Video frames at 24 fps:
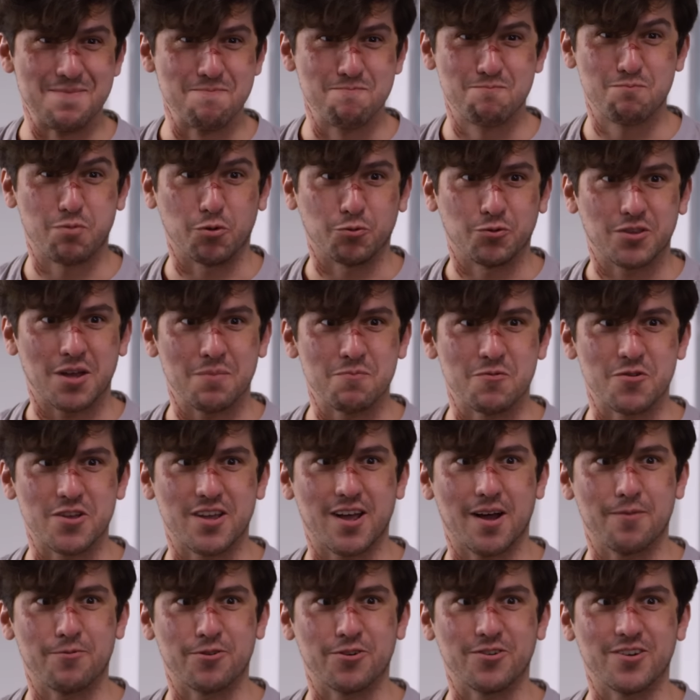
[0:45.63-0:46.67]
le emputa muy
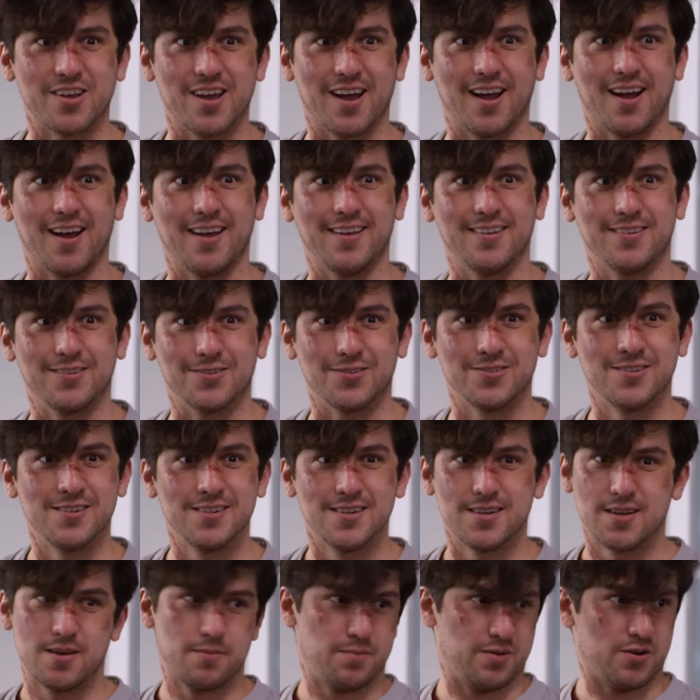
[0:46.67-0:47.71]
cabrón que haga eso.
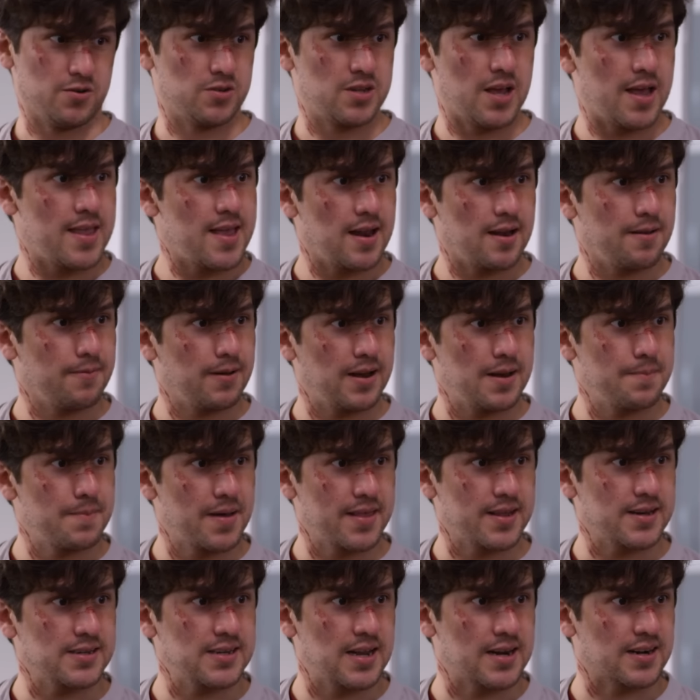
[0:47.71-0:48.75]
Pero si a ella le vale
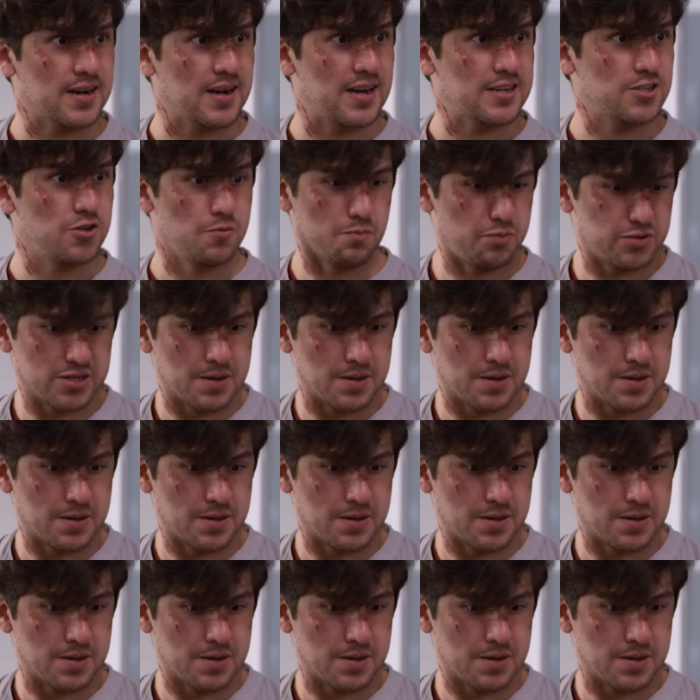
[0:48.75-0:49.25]
madres la relación,